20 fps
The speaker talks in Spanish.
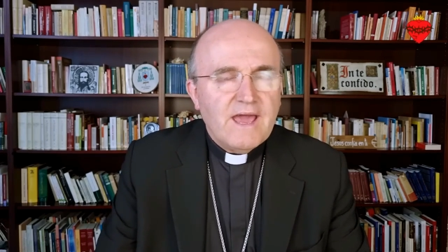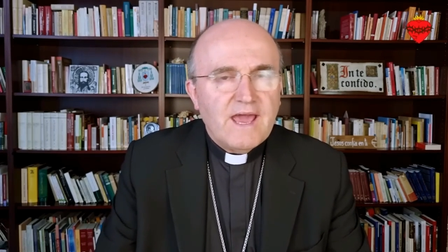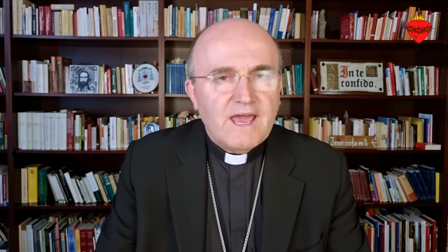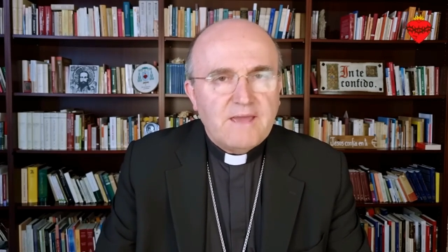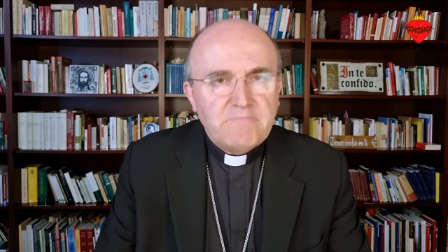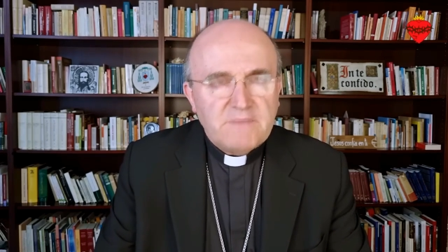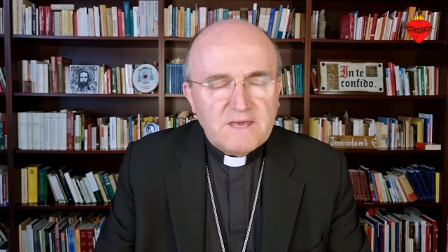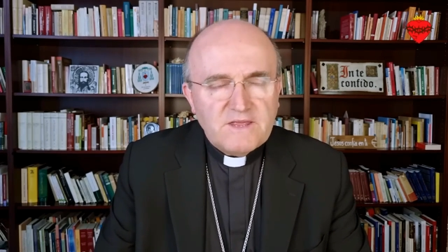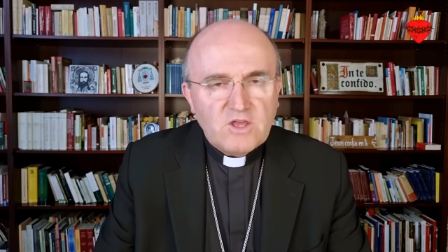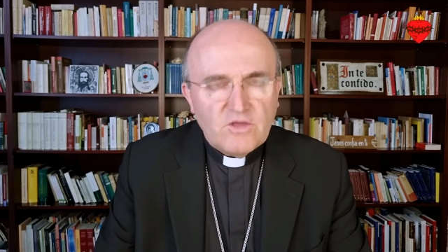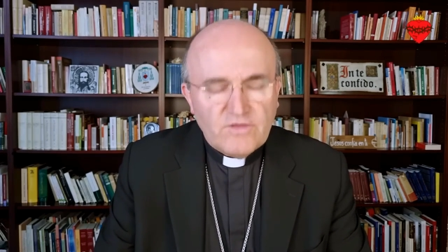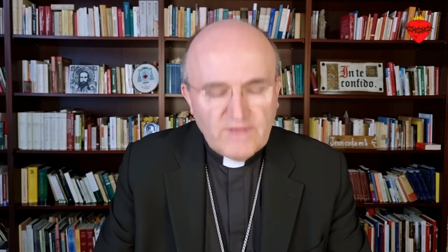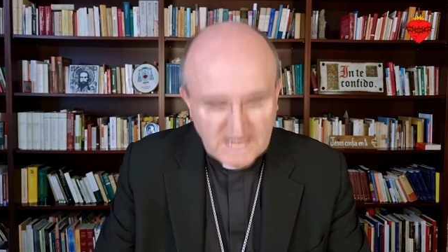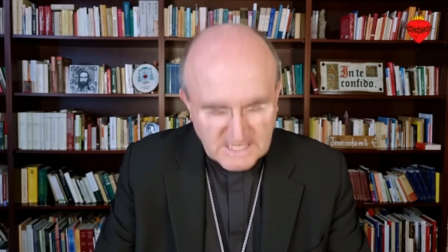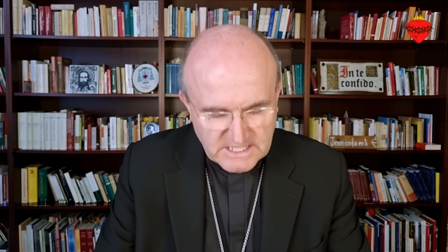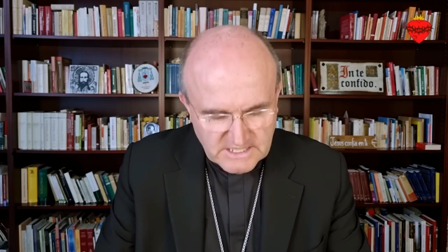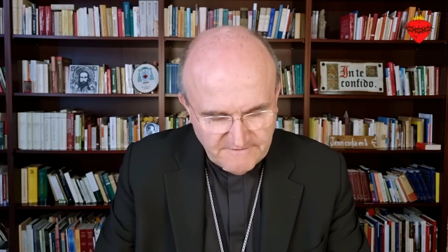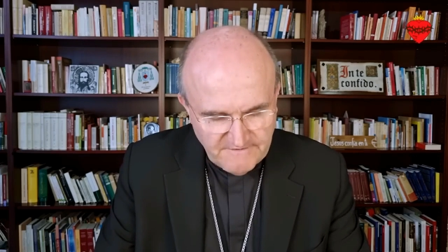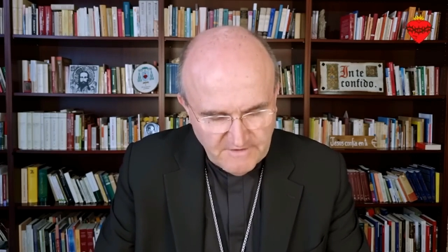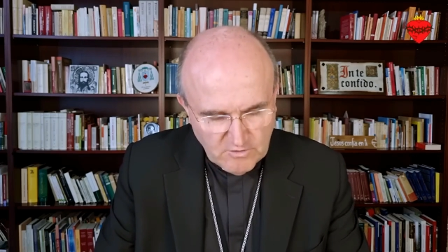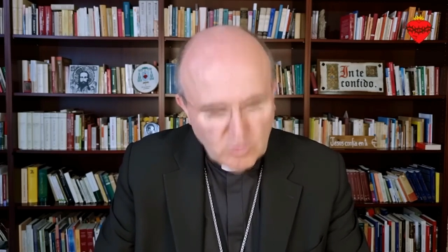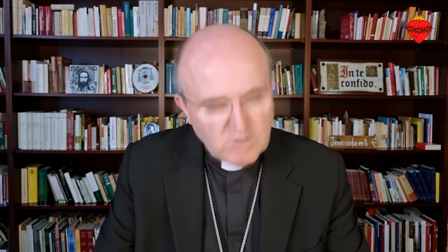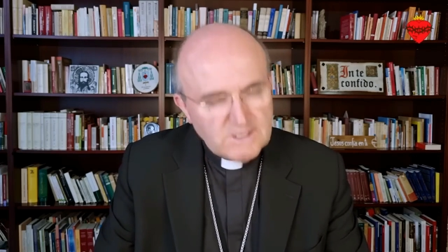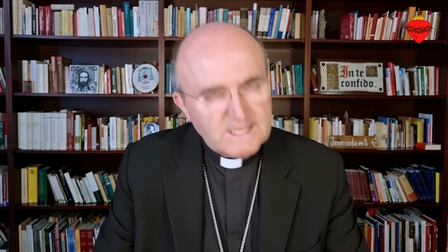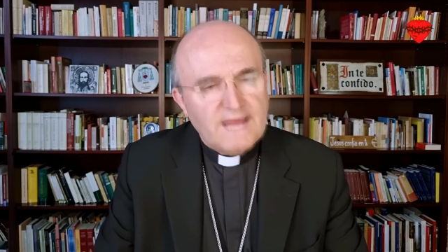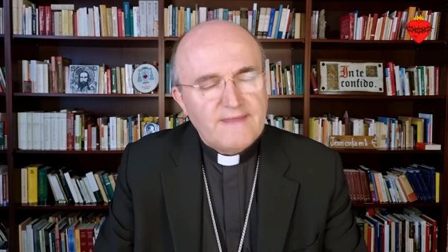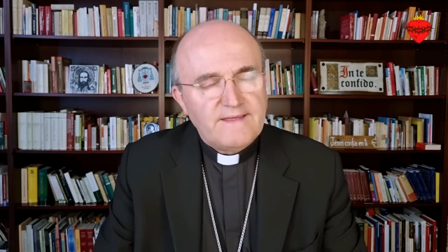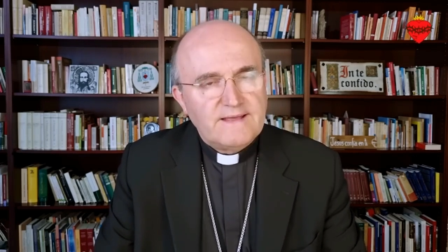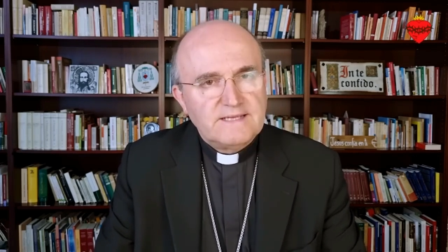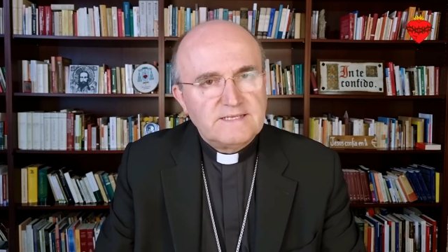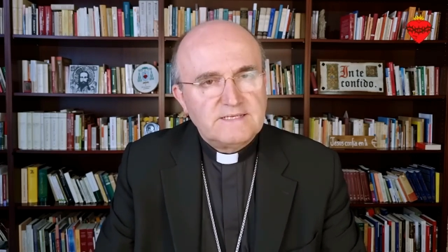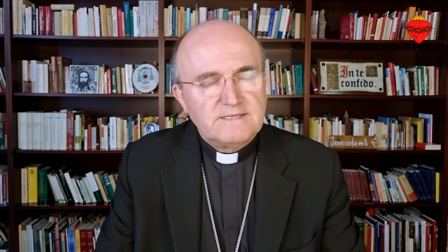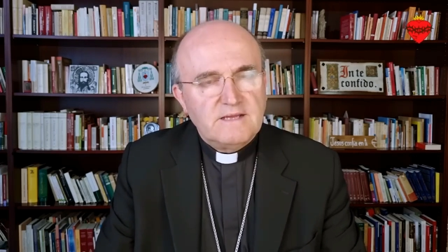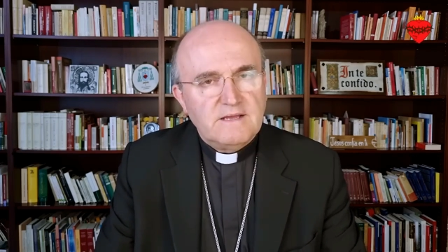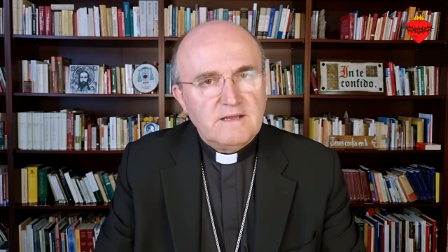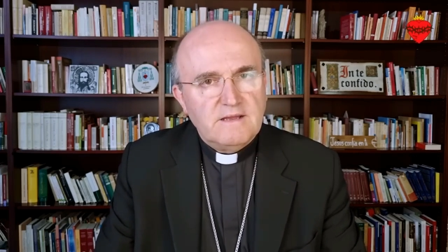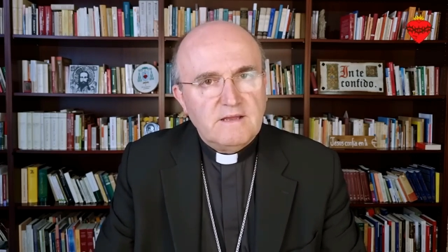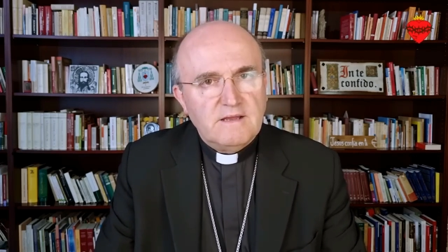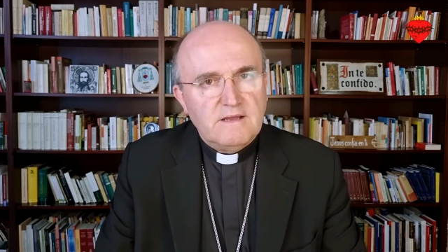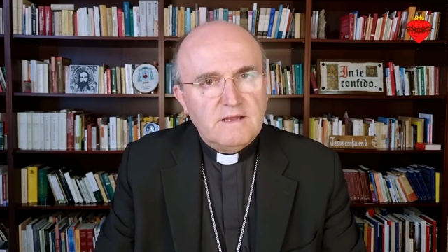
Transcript: en medio de las dificultades,